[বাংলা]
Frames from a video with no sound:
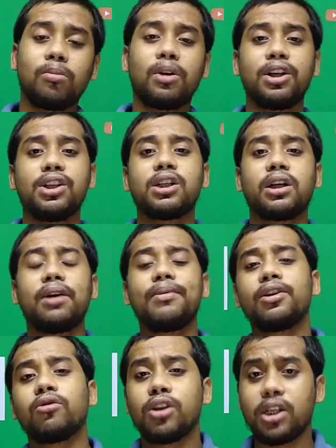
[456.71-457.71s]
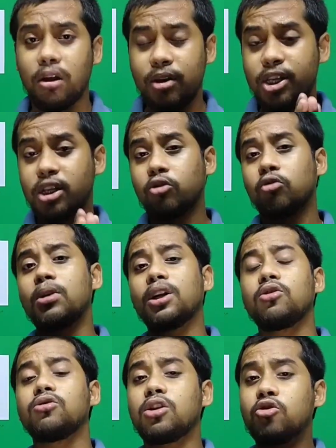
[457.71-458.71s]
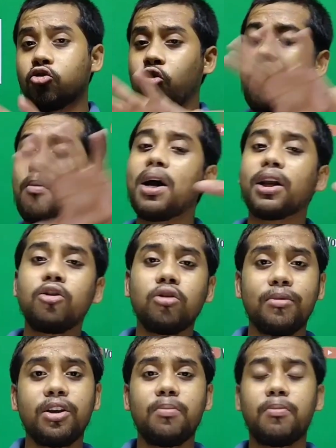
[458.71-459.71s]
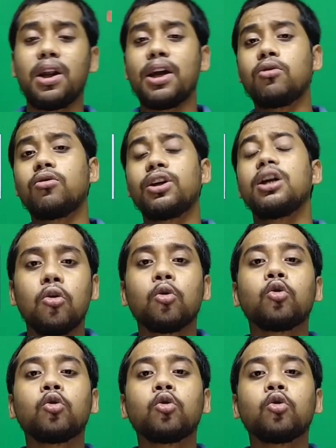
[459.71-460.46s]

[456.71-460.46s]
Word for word: তোমরা নিচে কমেন্ট করে জানাও এছাড়াও তোমরা কিন্তু জানো সবার কিন্তু আমি রিপ্লাই করি